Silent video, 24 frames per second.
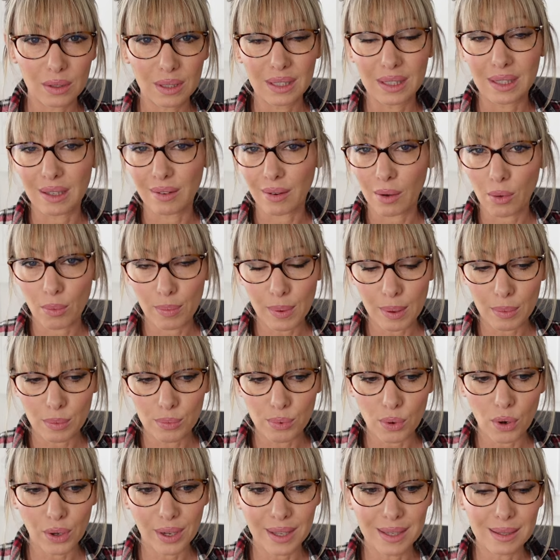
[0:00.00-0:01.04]
C'est vraiment pas bon
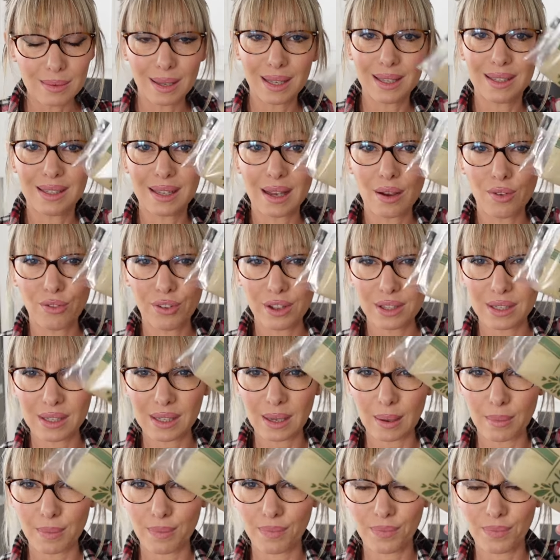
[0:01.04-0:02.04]
pour l'organisme. Et ça, en fait, ça...